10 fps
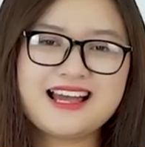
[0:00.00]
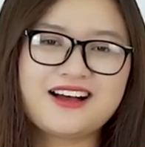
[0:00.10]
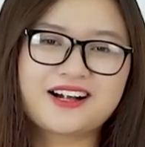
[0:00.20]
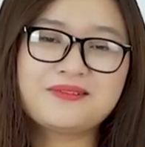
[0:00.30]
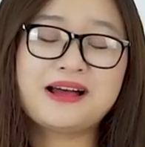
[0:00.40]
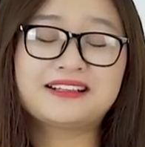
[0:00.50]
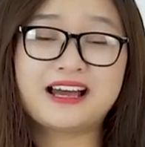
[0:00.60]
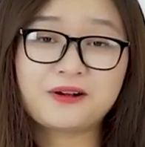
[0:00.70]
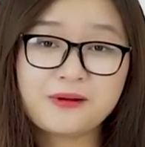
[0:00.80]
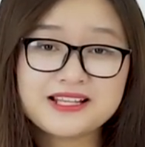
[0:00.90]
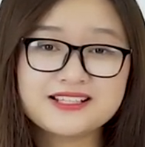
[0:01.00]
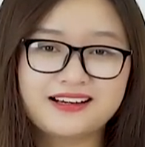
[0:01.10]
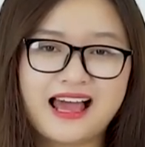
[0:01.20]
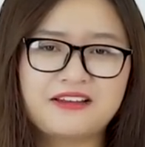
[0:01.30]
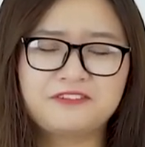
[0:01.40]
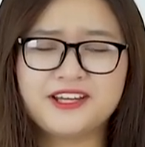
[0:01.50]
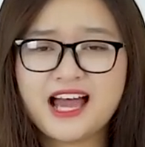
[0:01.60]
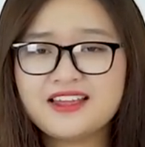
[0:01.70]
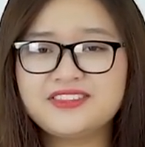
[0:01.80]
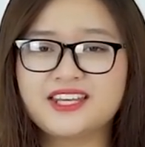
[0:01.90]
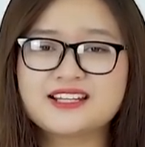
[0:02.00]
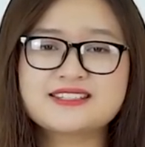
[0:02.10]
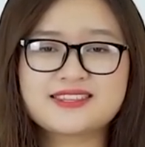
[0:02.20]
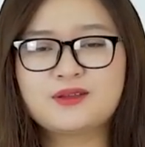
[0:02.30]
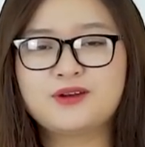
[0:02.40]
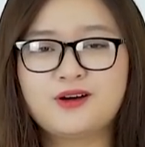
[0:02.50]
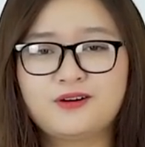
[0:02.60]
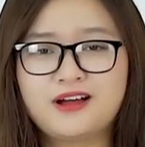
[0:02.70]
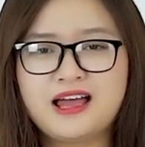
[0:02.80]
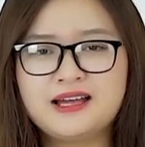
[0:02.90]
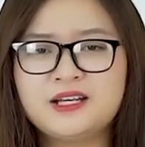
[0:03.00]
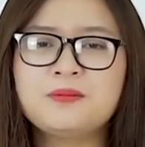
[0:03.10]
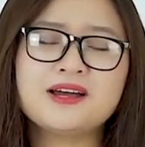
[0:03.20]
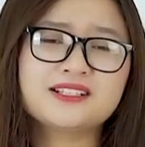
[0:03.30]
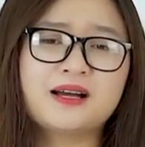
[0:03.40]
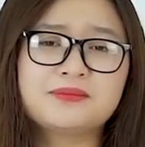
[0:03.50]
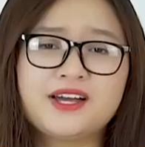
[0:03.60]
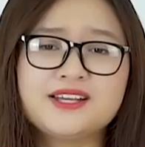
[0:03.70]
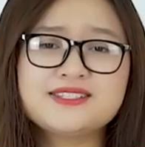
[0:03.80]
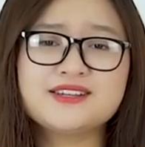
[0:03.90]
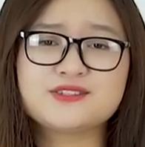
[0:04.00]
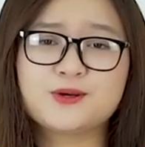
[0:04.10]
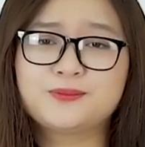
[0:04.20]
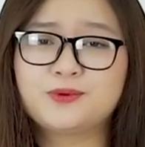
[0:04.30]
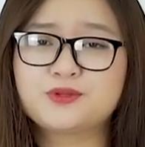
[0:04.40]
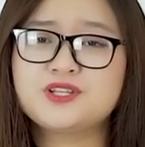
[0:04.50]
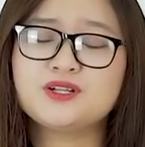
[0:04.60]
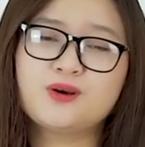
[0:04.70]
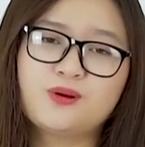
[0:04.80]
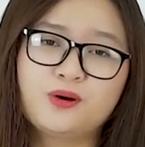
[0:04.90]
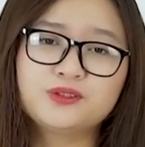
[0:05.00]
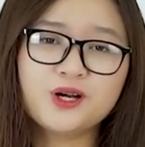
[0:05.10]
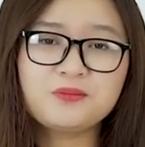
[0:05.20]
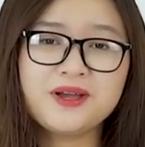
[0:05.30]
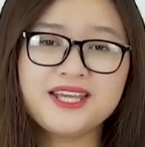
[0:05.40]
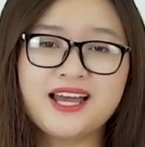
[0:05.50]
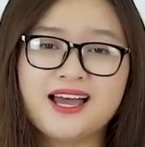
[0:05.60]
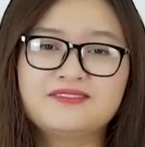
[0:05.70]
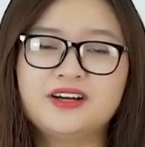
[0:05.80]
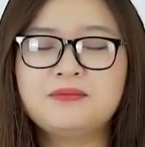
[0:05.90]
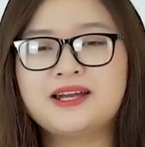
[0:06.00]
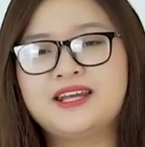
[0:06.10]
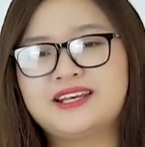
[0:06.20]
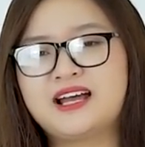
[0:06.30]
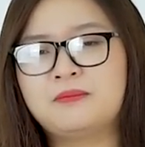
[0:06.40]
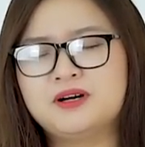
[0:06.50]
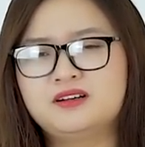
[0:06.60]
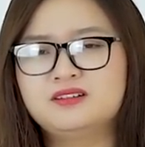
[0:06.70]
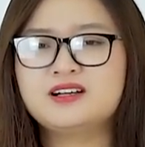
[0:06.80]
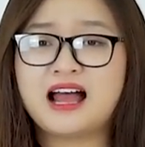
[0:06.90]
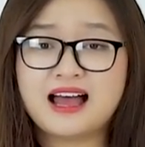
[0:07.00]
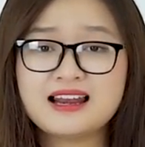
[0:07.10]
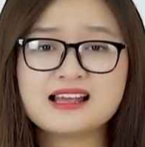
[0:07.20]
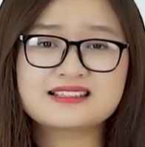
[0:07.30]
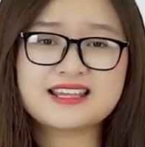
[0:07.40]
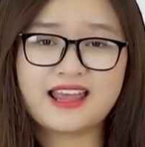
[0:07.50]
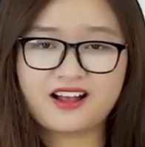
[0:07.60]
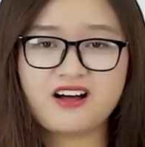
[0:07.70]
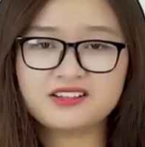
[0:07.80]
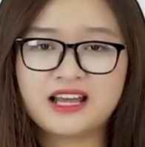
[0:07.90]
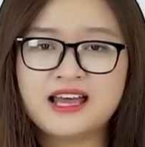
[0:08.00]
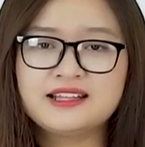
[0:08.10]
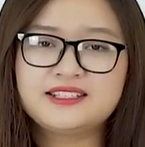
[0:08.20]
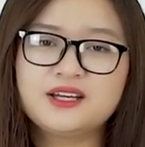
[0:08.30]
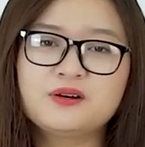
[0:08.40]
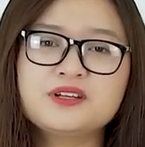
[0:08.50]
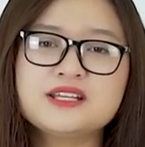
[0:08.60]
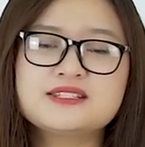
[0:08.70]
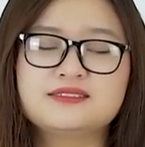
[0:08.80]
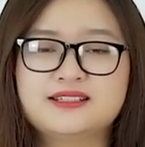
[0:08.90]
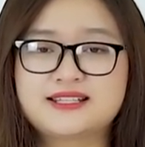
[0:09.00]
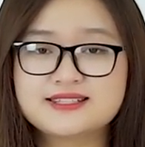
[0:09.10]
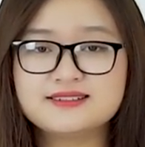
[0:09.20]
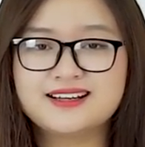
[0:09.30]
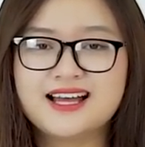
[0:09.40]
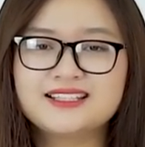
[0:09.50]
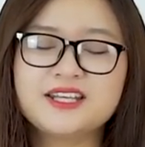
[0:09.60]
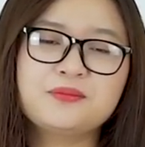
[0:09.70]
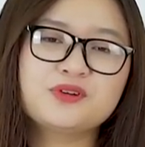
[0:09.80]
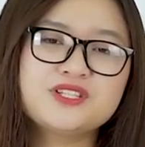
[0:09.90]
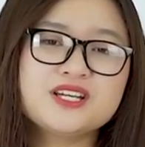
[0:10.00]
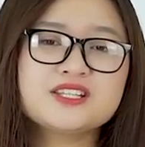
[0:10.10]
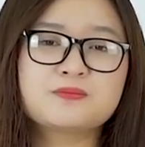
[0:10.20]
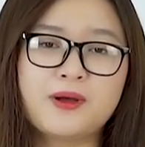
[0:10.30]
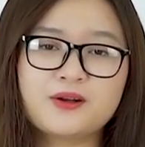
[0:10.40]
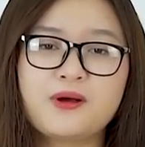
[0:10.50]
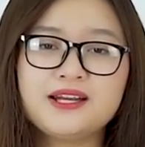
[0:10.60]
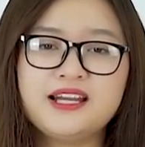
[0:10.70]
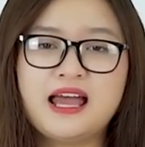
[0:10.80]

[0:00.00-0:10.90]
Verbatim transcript: chào các bạn đã quay trở lại với An Tiến Studio. Nếu bạn cảm thấy sử dụng một chiếc đồng hồ thông minh với màn hình cảm ứng khá là trẻ con, thiếu đi sự lịch sự, thì một chiếc smartwatch